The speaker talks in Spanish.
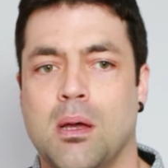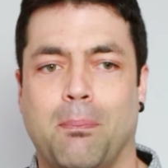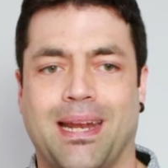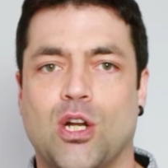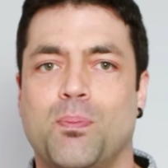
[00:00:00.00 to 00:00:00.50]

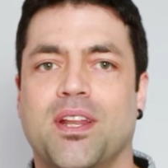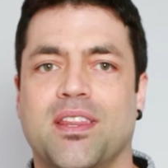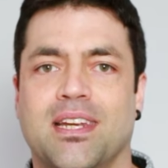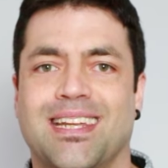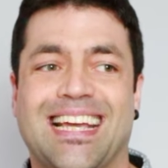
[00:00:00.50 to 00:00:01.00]
para no
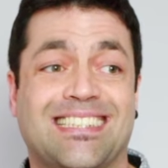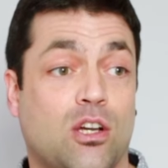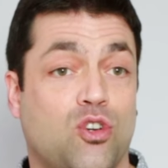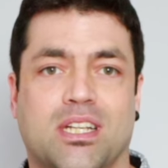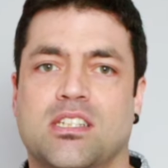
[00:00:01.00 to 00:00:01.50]
perder
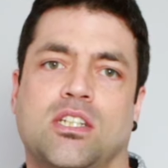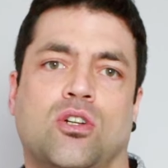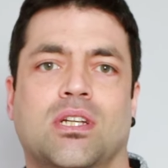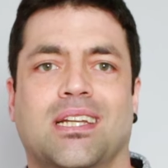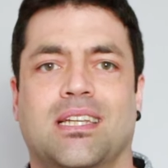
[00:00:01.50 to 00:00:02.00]
esa
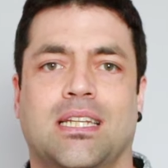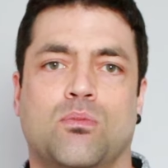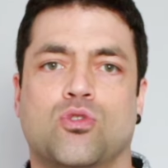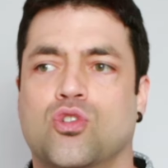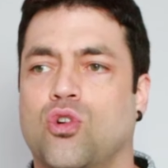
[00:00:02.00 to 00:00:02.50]
conexión que
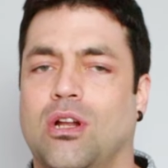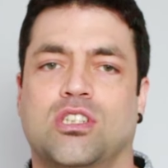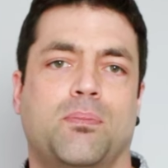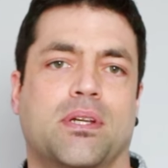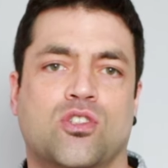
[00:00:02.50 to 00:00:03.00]
tenemos con la
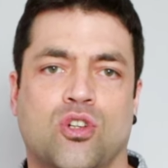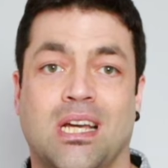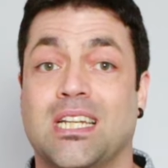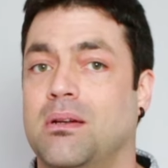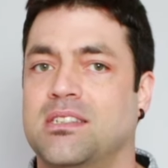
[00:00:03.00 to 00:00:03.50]
otra
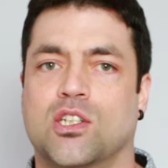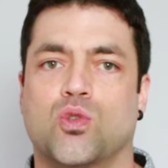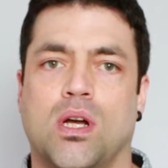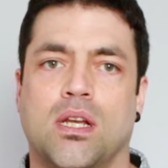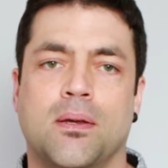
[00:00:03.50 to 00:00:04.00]
persona a nivel
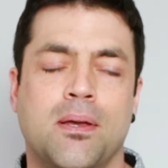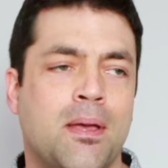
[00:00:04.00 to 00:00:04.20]
sexual.